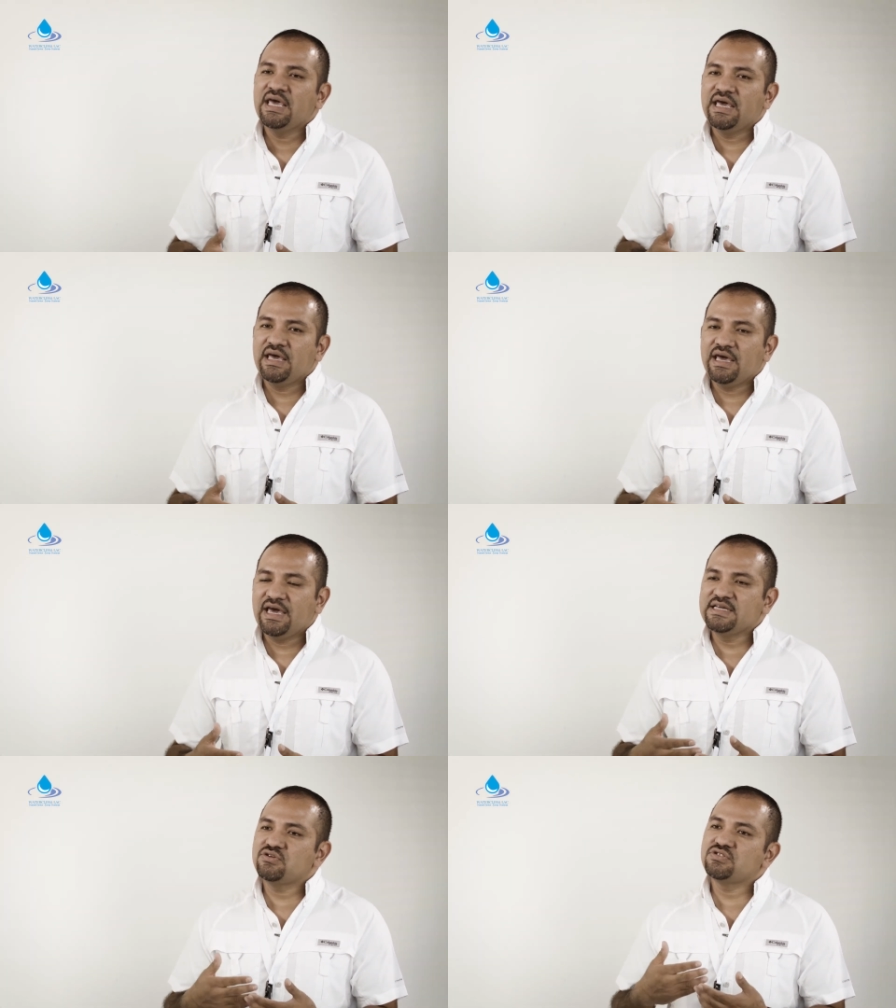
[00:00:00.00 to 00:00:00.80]
eh,
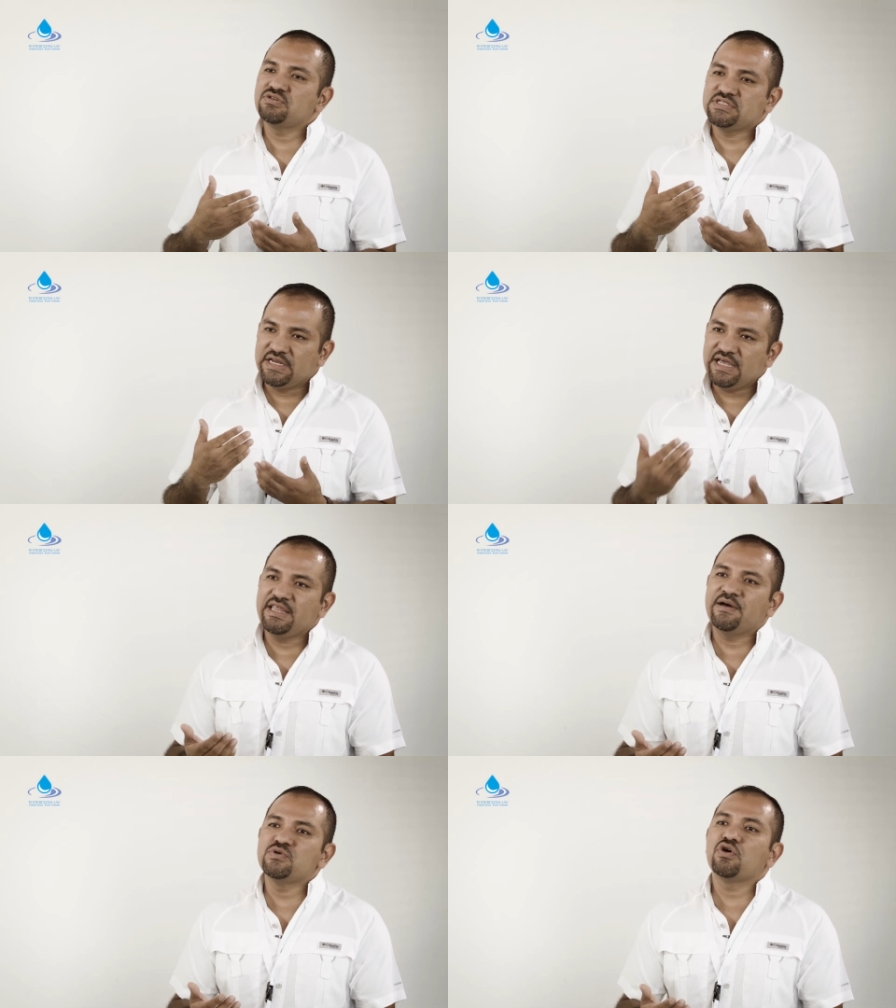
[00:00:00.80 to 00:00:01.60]
eso sería,
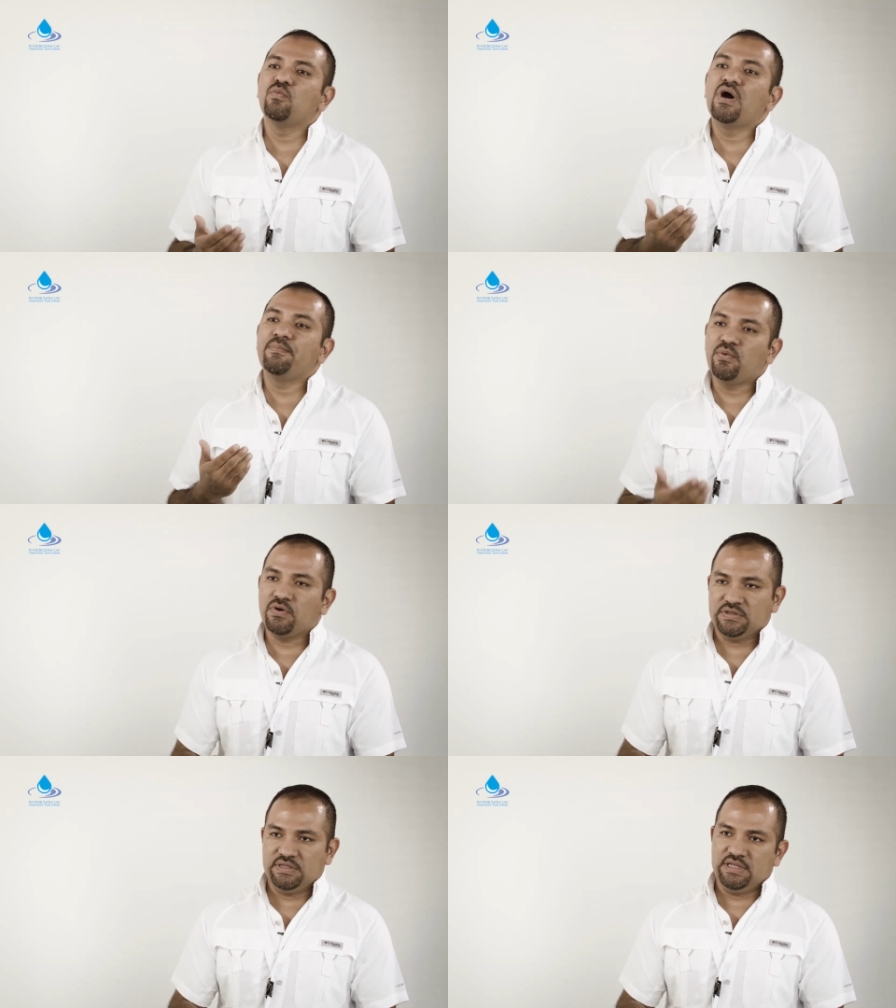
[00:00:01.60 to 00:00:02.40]
digamos, como un
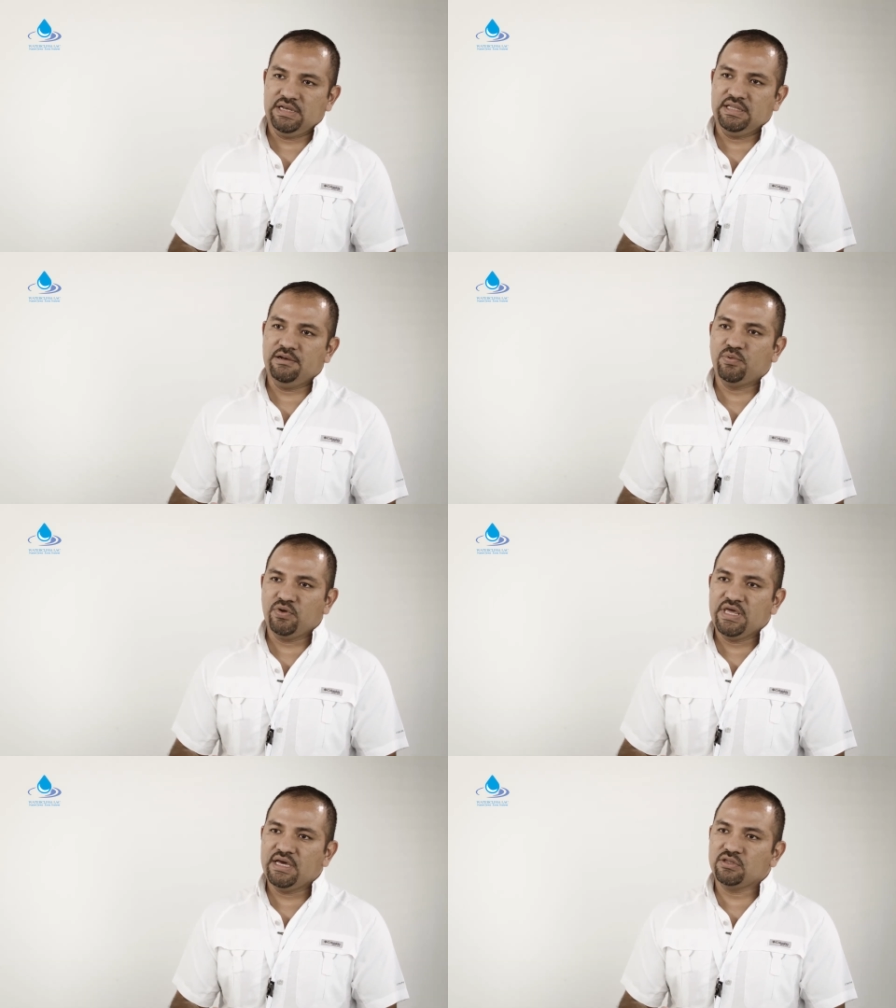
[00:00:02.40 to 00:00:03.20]
aporte del, del
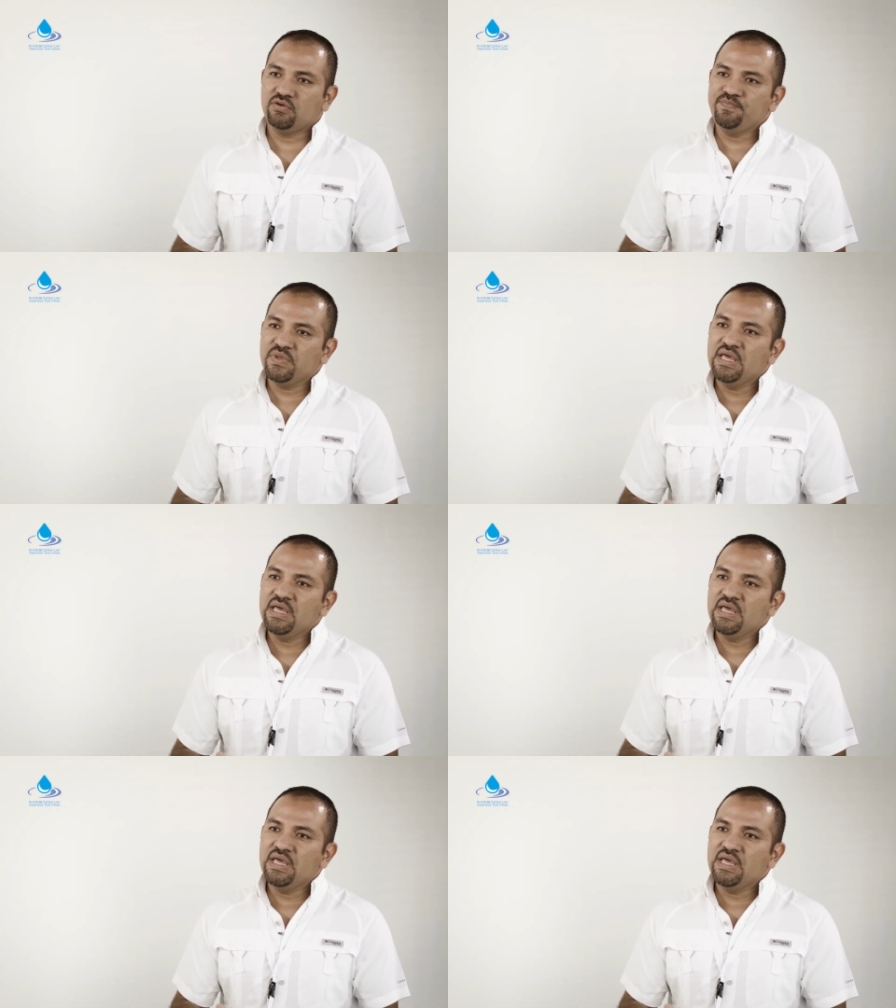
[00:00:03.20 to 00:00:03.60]
proyecto,